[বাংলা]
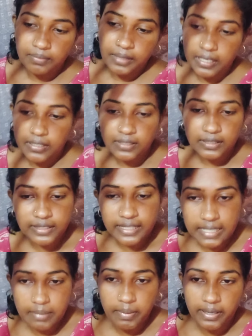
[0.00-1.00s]
মানে সে
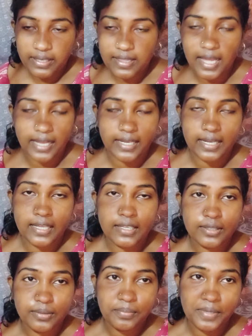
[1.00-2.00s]
ডেটা প্যাকটা থাকে না
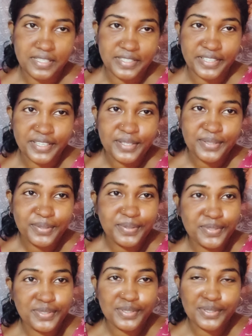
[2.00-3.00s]
বেশি তো
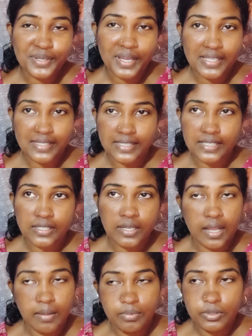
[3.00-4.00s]
ওই জন্য আজকের
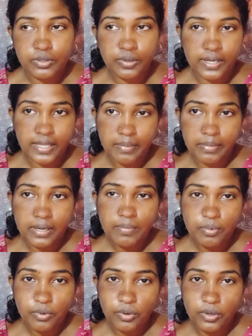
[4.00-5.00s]
আপলোড করা যাবে না
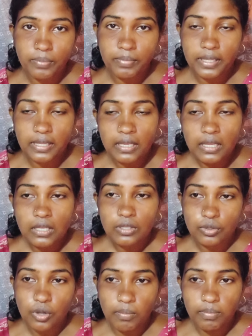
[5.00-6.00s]
পুরো এমনি
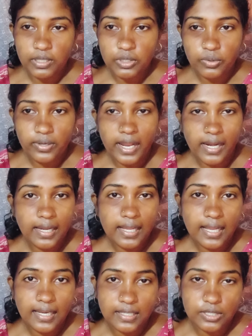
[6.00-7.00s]
কমপ্লিট করে রাখলে
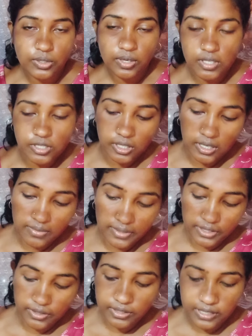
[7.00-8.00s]
কালকে সকাল সকাল
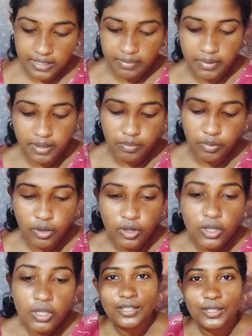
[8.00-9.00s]
ভিডিও দিতে পারবো
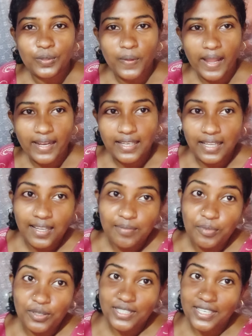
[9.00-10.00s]
তো একটা
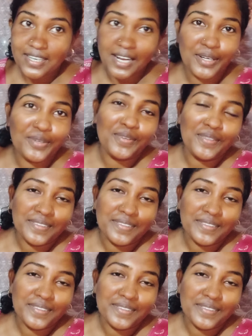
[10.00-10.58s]
মজার কাণ্ড